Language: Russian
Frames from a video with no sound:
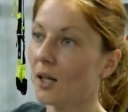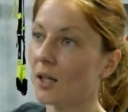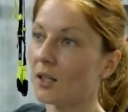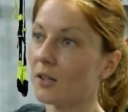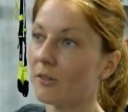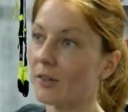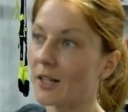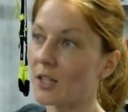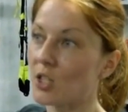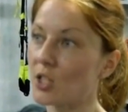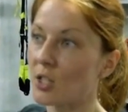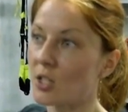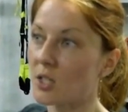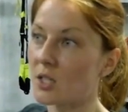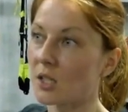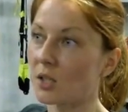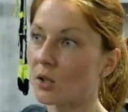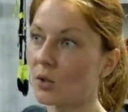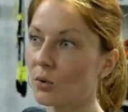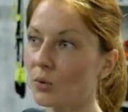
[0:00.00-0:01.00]
2
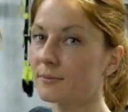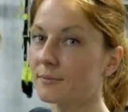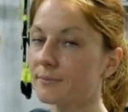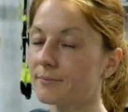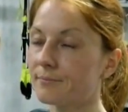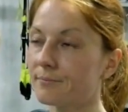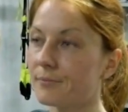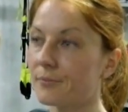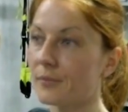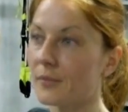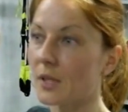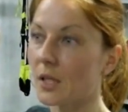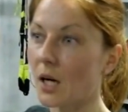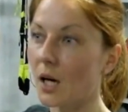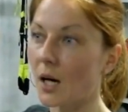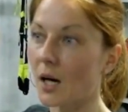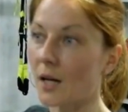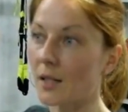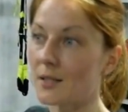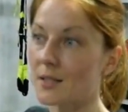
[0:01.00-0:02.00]
через 1,
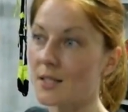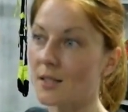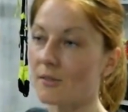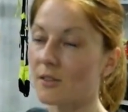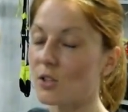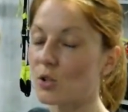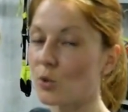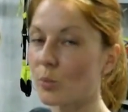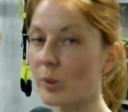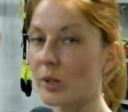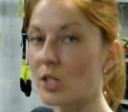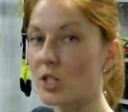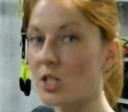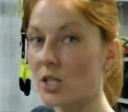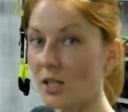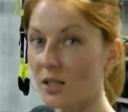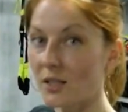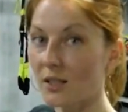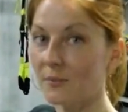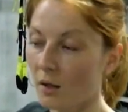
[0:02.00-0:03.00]
на 9
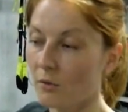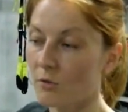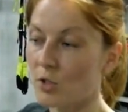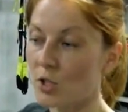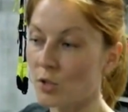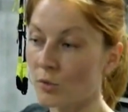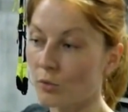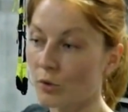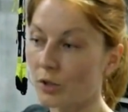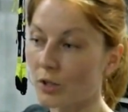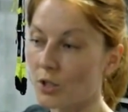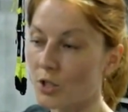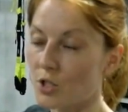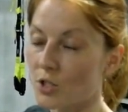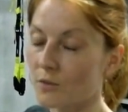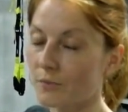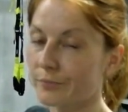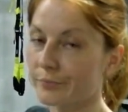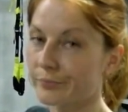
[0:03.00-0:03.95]
упражнений всего лишь.